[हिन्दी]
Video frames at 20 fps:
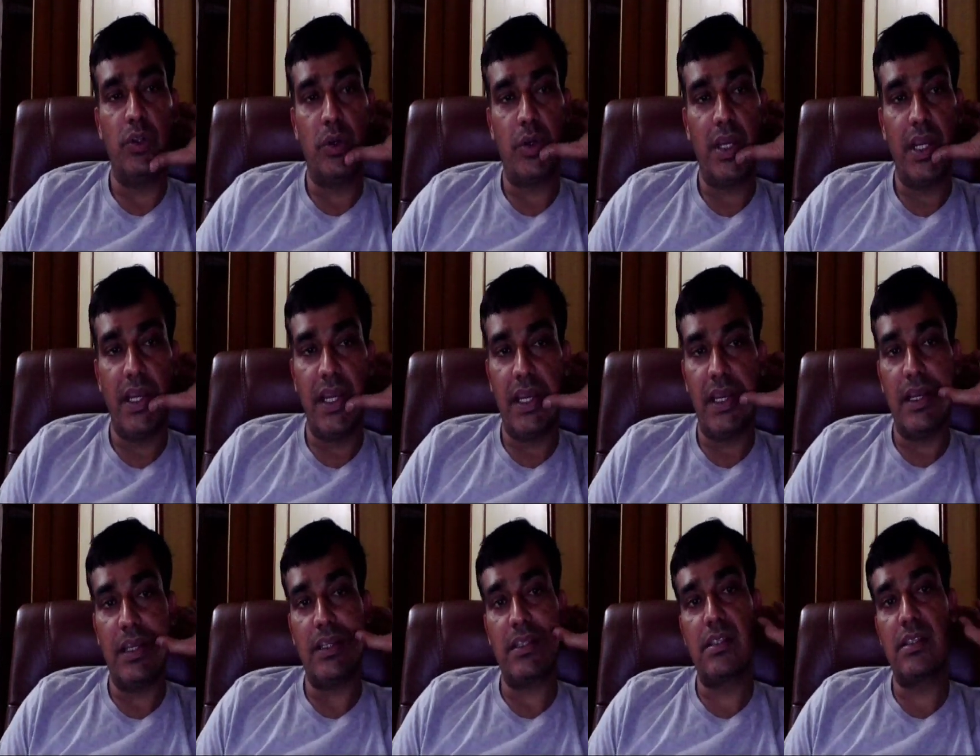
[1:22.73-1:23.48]
जो कि
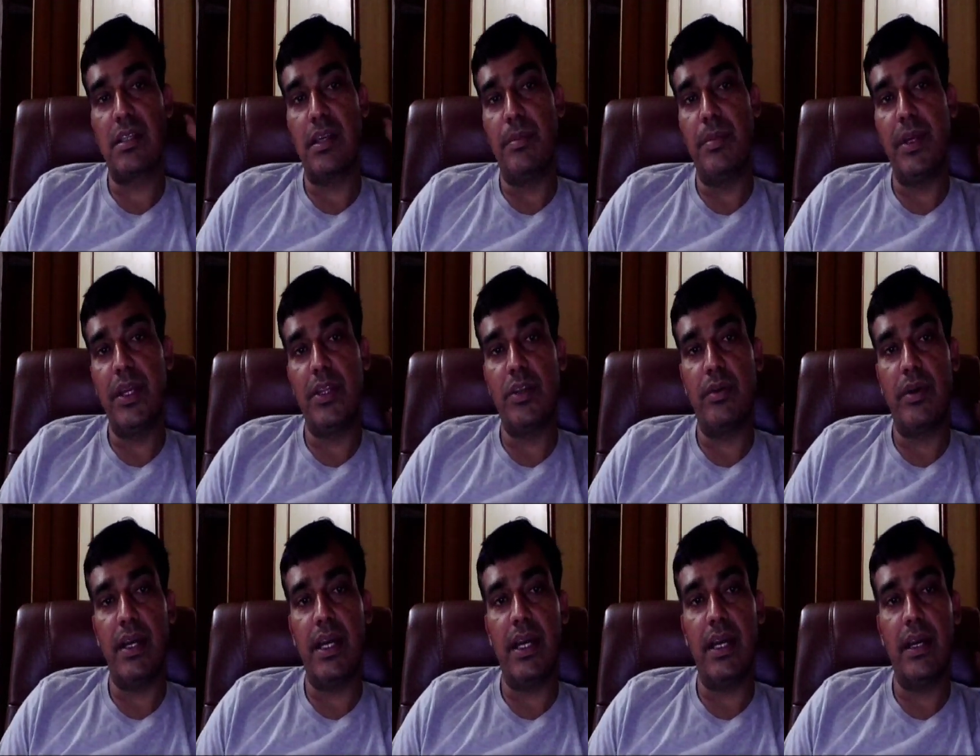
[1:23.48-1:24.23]
सभी
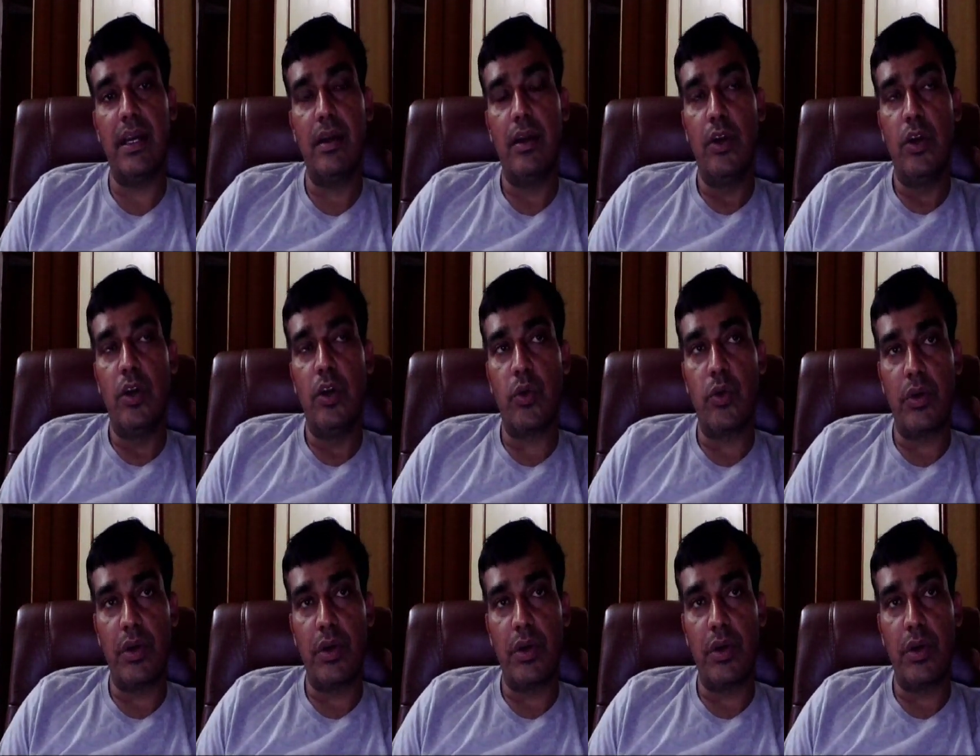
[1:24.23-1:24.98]
जो है
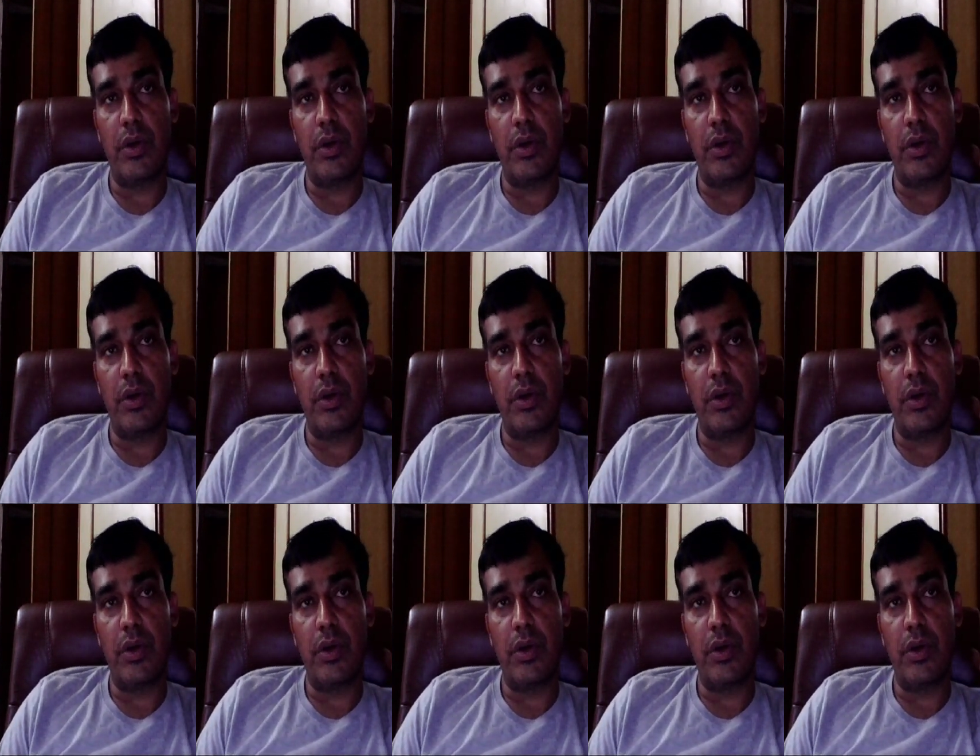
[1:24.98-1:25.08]
ट्वेंटी